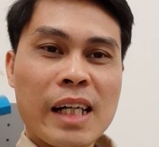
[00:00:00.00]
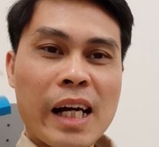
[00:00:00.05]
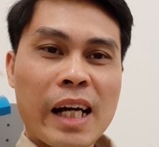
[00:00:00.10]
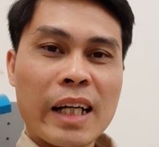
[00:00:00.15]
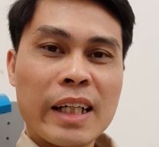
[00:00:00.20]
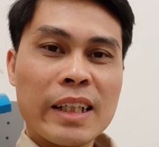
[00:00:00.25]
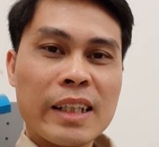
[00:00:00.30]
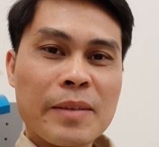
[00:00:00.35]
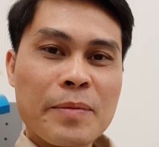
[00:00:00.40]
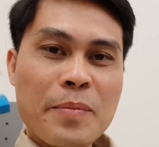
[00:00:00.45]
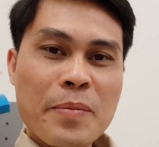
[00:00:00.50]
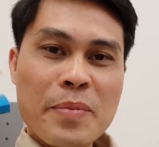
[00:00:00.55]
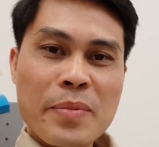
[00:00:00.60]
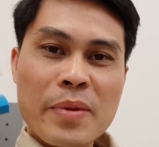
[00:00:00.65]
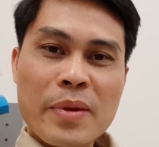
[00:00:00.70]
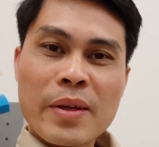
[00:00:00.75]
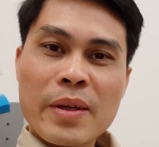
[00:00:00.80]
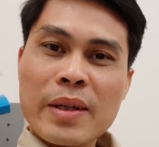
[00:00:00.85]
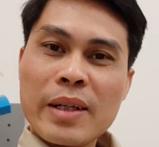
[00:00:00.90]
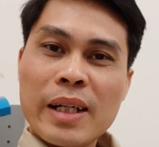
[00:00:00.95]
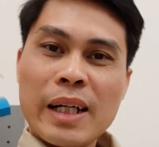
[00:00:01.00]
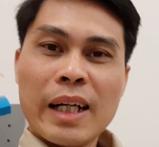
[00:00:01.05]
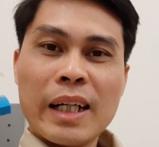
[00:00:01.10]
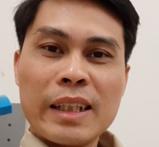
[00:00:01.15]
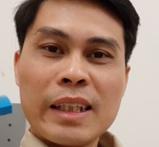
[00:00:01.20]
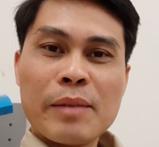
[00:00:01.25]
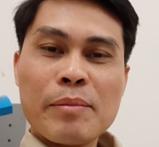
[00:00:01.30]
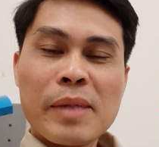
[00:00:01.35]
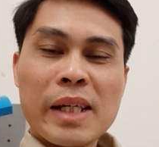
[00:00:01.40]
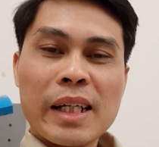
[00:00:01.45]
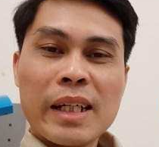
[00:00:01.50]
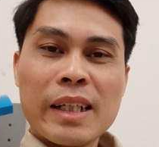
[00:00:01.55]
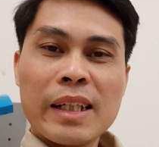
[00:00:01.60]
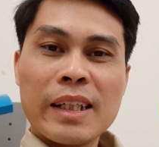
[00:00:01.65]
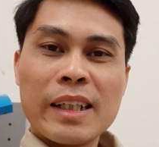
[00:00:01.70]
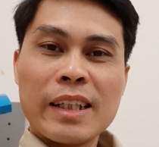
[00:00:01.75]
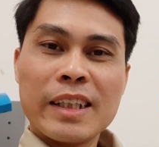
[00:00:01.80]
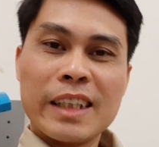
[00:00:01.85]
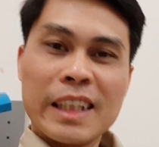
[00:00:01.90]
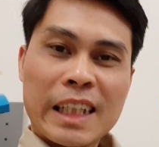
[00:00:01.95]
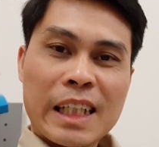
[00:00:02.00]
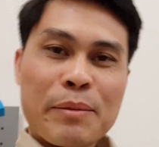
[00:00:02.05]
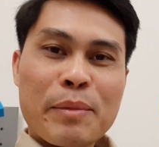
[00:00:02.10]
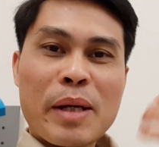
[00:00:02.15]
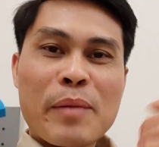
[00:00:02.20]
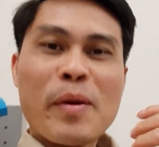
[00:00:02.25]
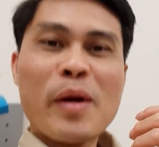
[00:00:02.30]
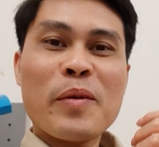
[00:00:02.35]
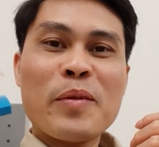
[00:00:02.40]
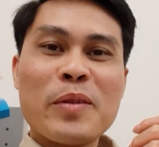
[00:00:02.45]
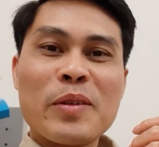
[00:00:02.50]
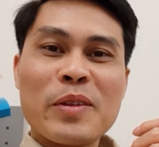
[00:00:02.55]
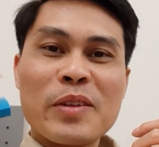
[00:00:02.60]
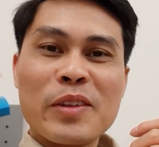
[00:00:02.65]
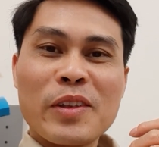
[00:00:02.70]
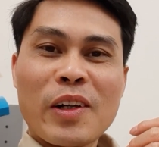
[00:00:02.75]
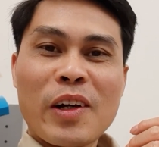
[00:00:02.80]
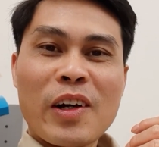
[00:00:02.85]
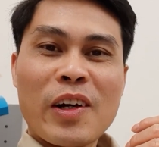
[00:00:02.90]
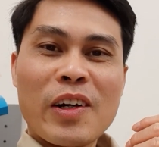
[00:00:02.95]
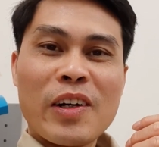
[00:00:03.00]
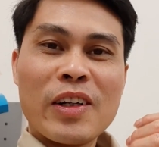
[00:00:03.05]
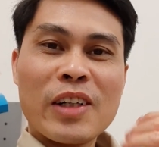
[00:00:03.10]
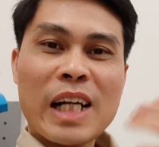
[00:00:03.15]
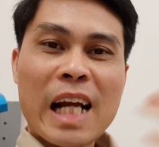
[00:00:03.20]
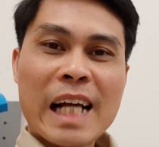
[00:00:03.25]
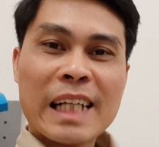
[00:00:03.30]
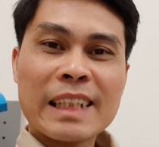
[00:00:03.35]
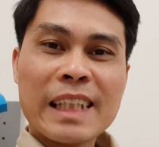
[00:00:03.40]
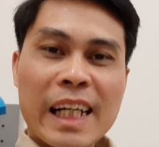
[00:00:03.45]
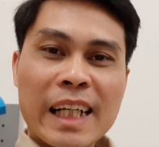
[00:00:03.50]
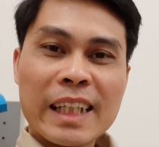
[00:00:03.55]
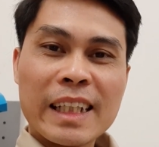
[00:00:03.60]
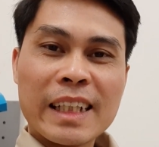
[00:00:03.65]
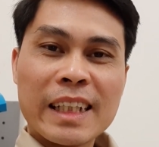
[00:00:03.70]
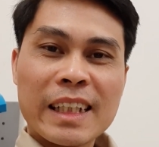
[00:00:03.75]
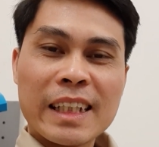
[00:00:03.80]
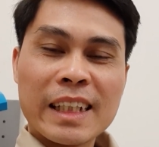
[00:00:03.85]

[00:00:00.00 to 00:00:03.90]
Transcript: cái thiết bị, những cái máy móc nó đang chạy.